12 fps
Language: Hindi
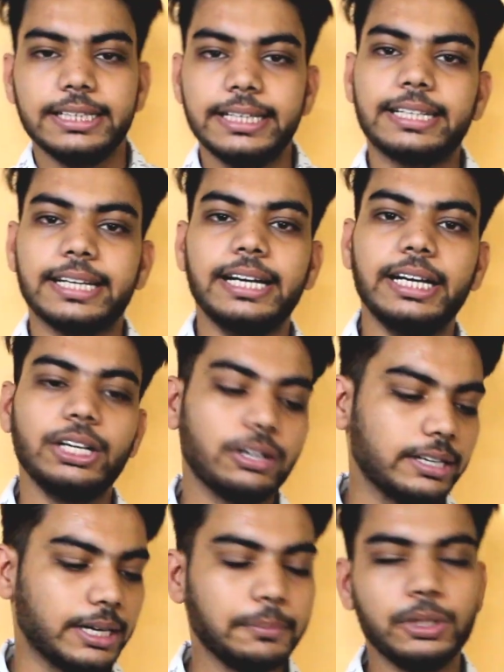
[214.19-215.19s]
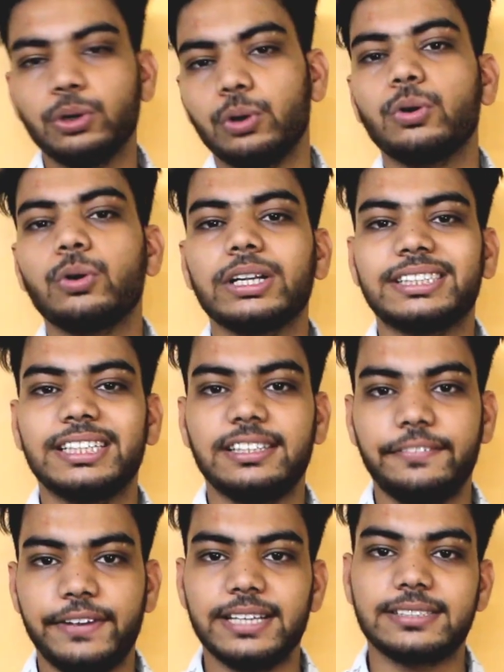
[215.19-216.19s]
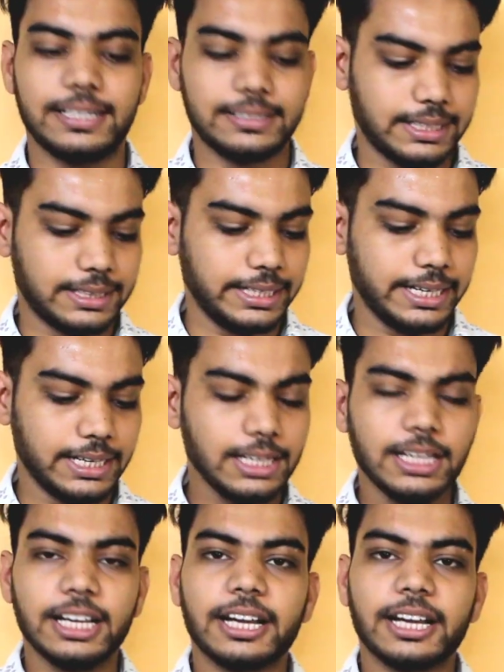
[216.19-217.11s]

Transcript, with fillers: ये ठंडी और गर्मी दोनों को अच्छे से फेस कर सकते हैं